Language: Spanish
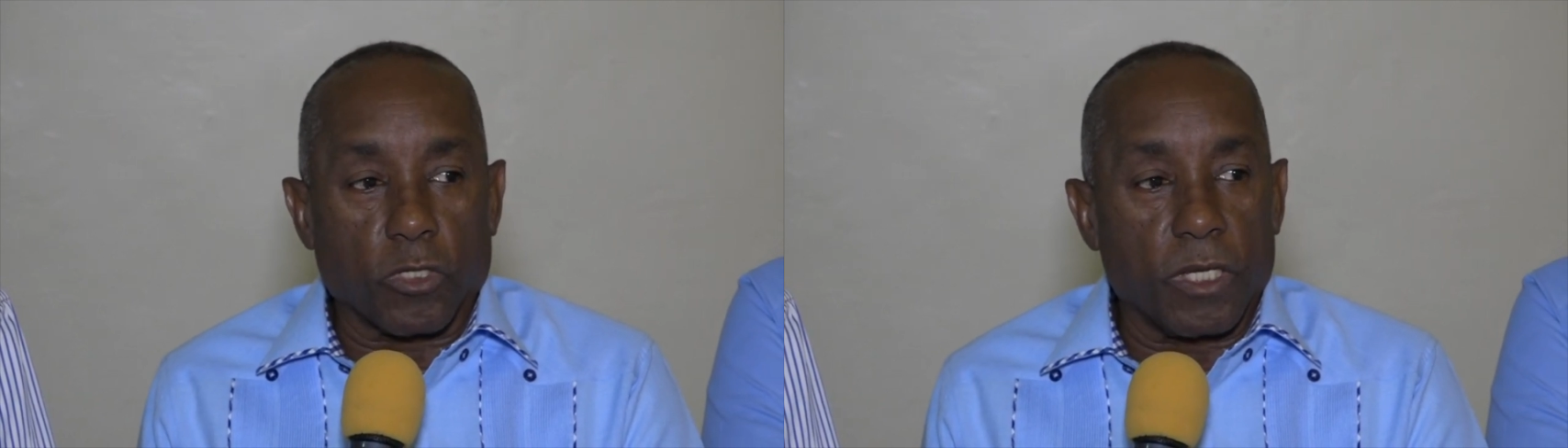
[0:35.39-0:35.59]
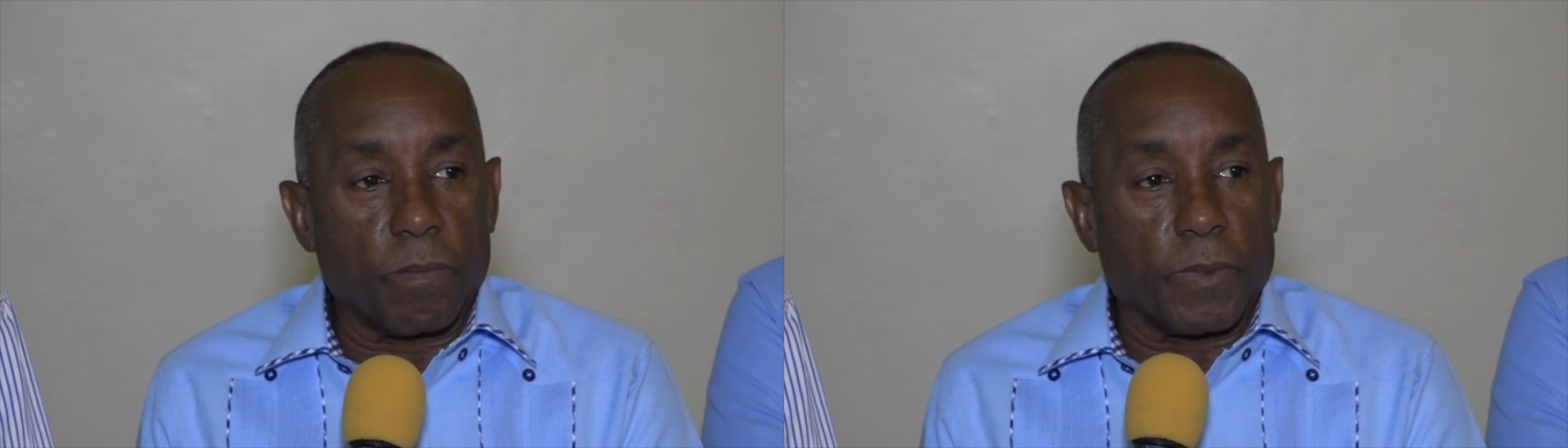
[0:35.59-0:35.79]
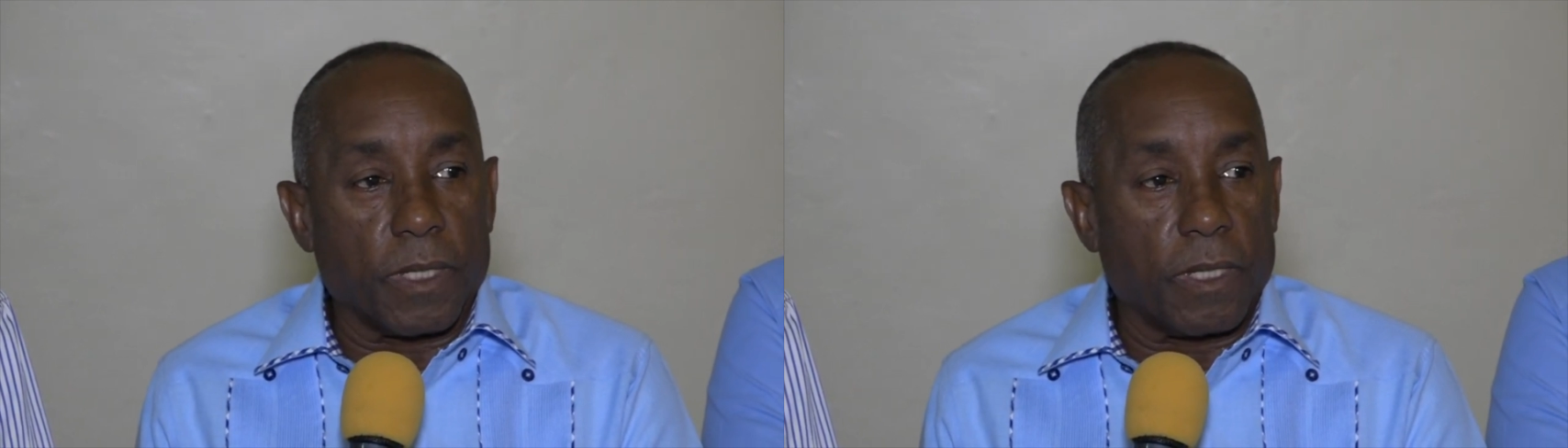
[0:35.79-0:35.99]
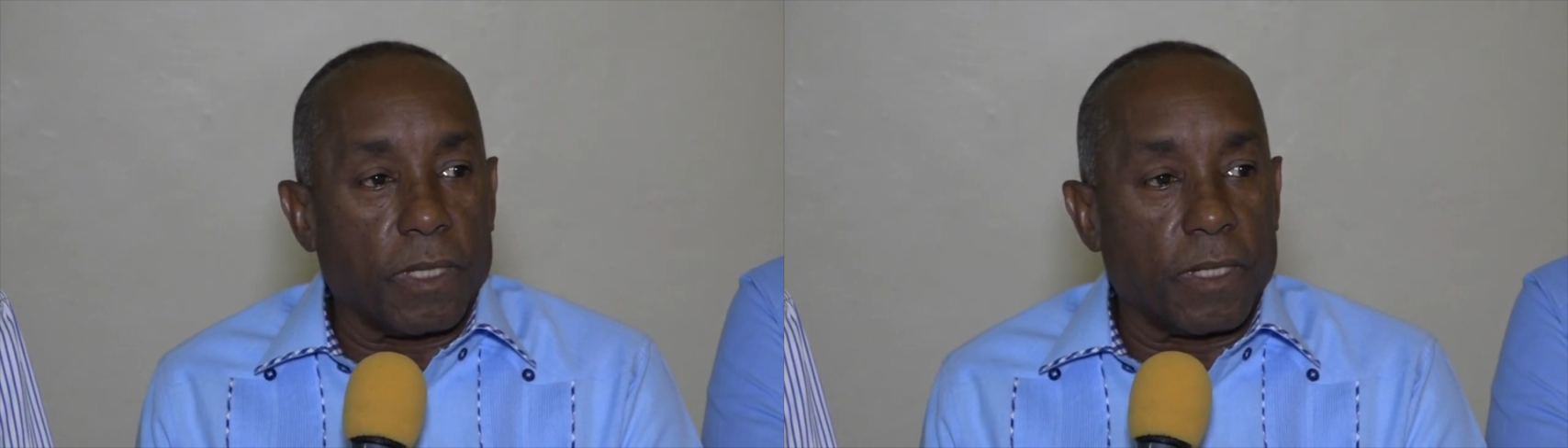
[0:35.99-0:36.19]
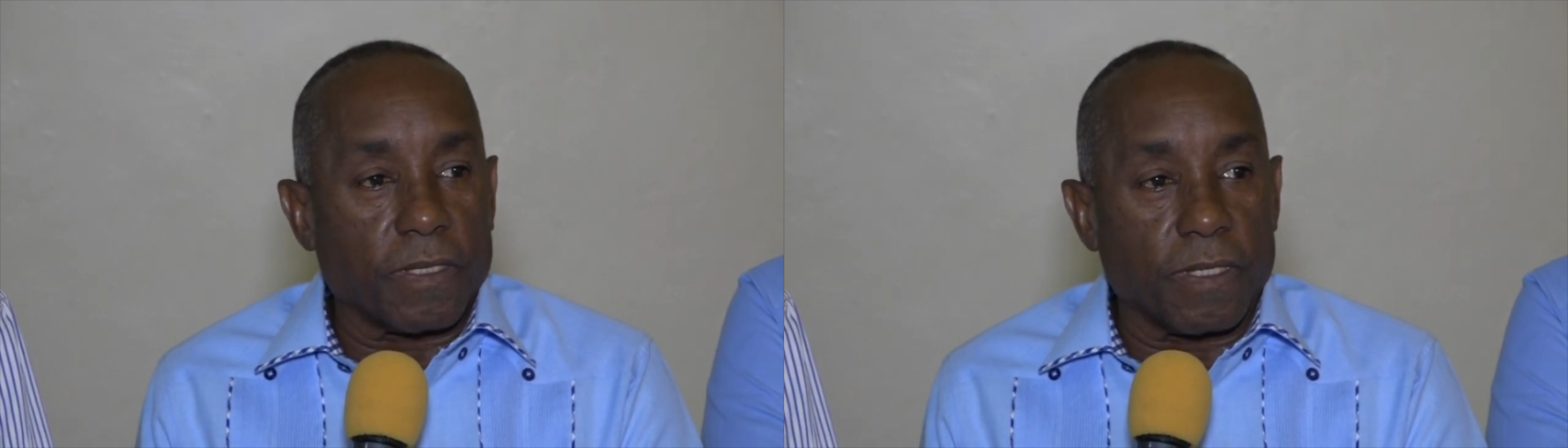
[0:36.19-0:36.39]

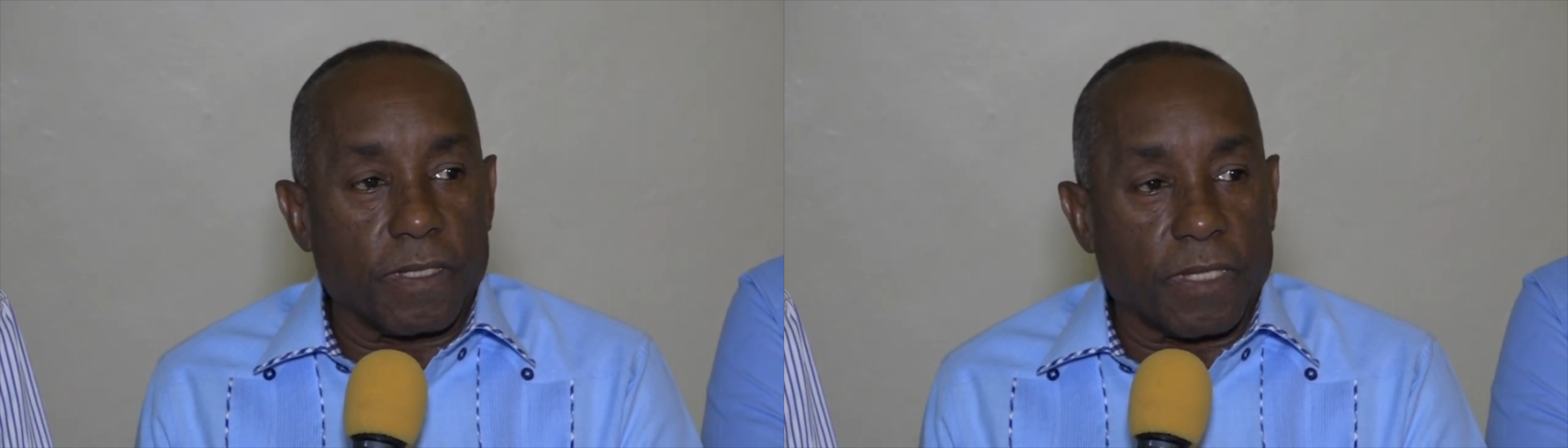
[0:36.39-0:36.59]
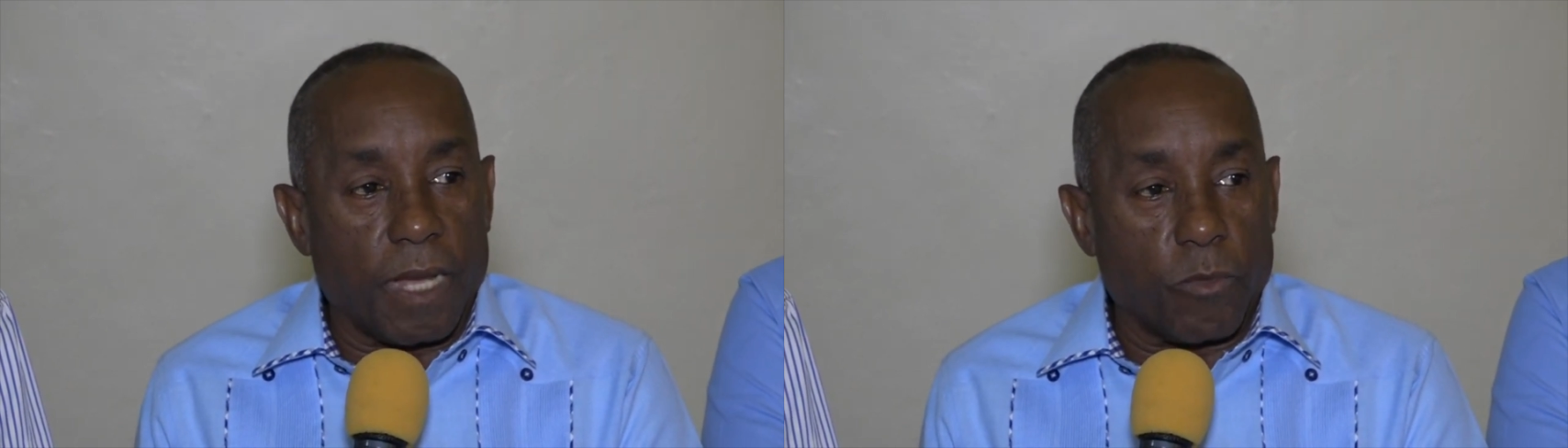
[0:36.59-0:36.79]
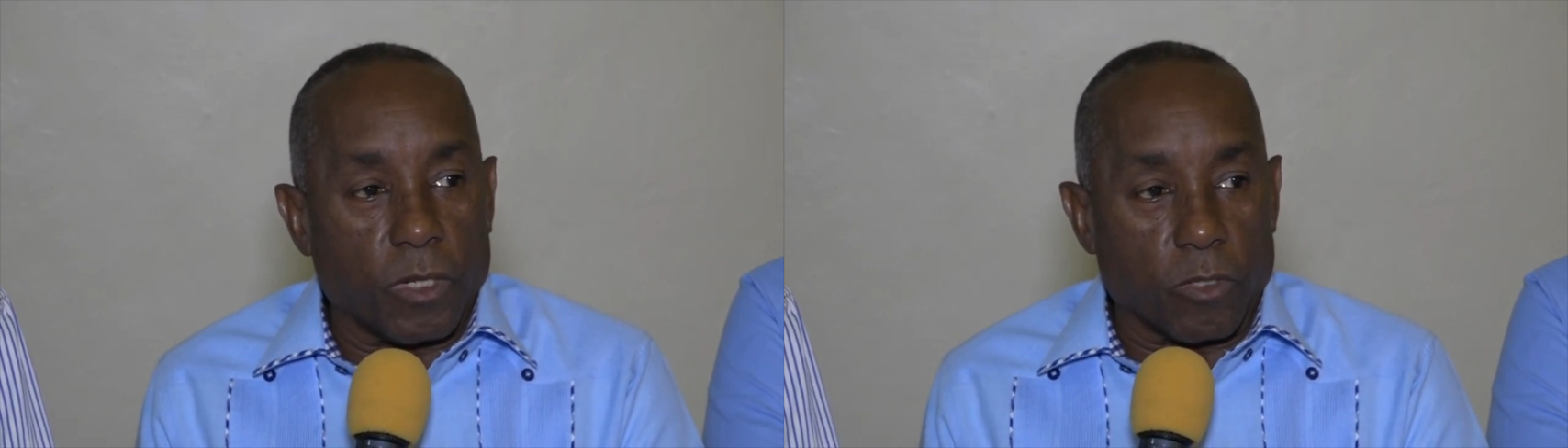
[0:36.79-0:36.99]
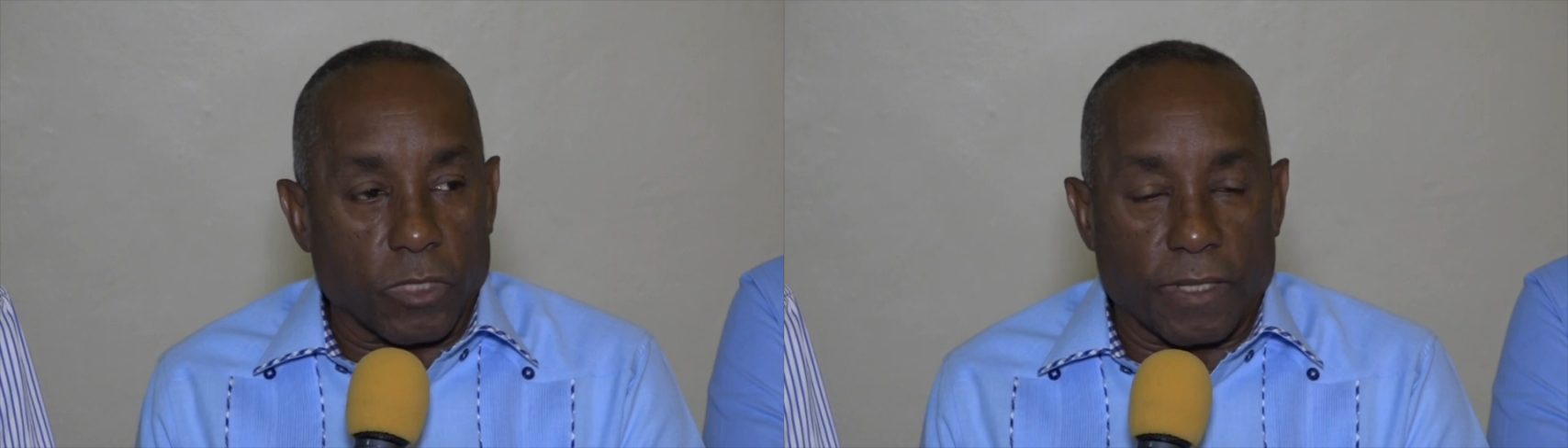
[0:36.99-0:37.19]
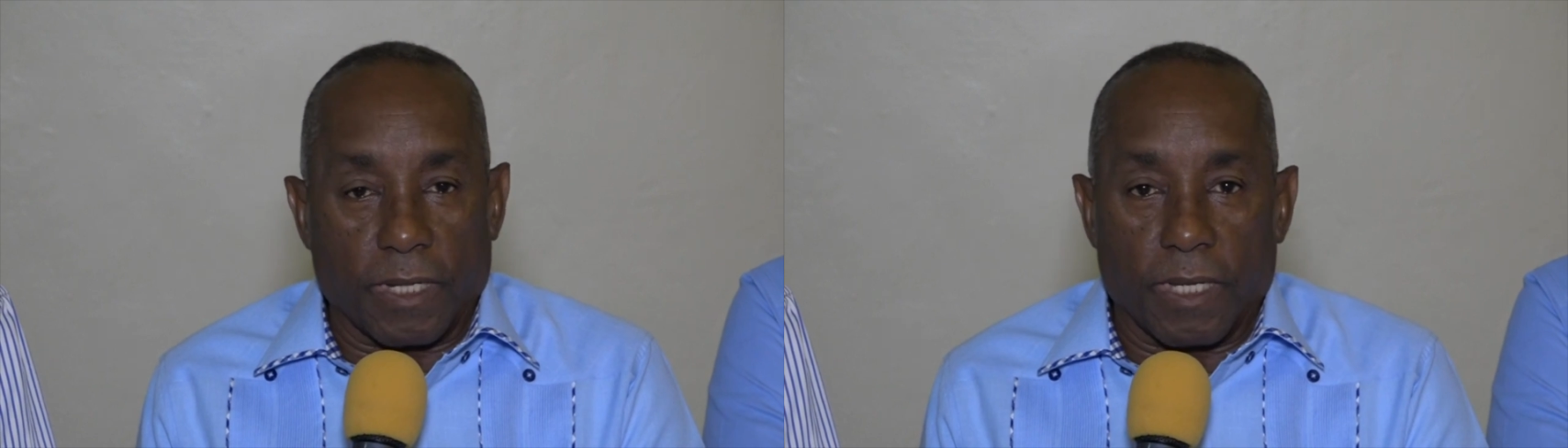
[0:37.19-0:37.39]
siempre necesitamos que
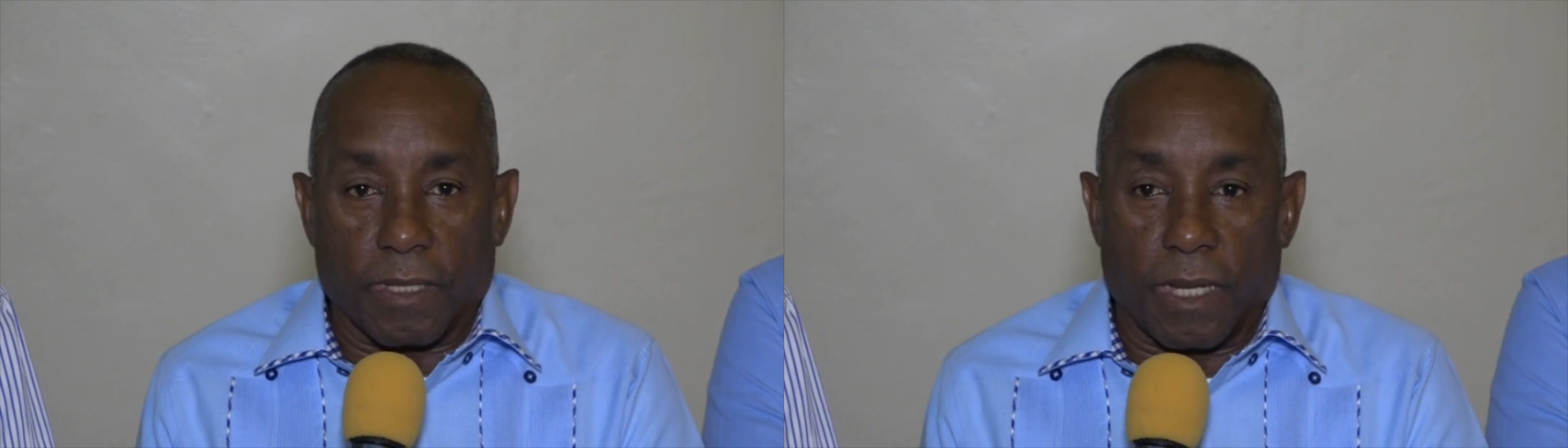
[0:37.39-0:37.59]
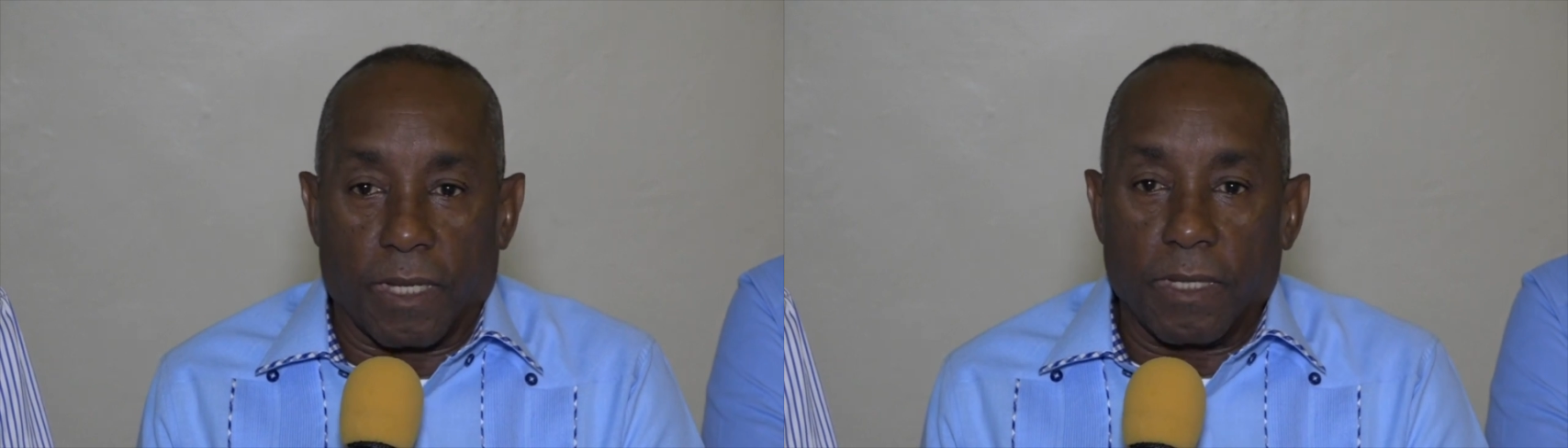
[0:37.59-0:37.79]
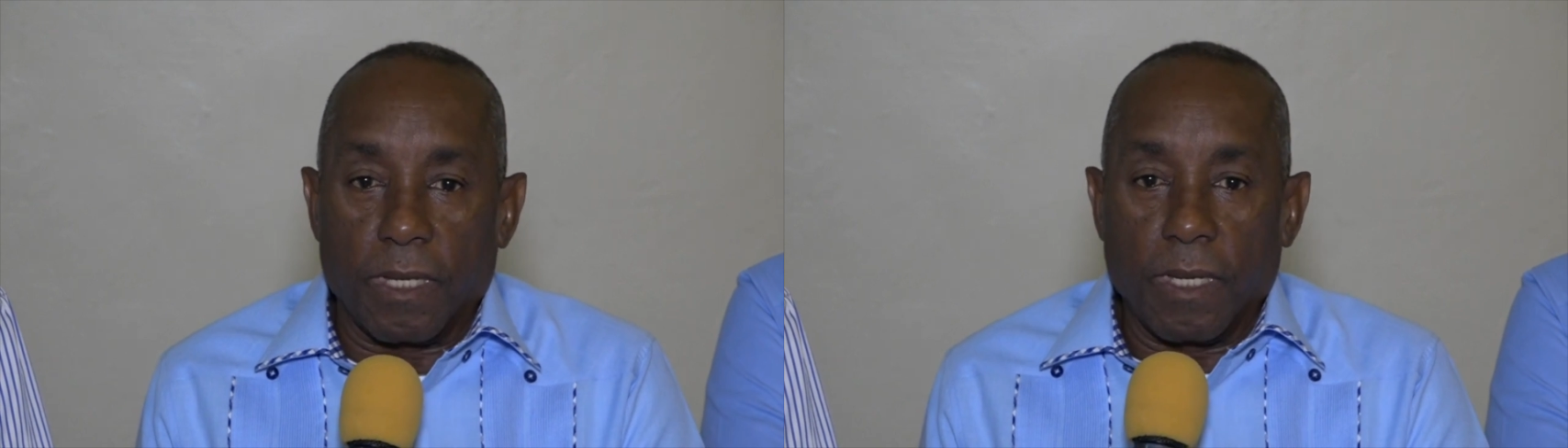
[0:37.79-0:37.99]
los atletas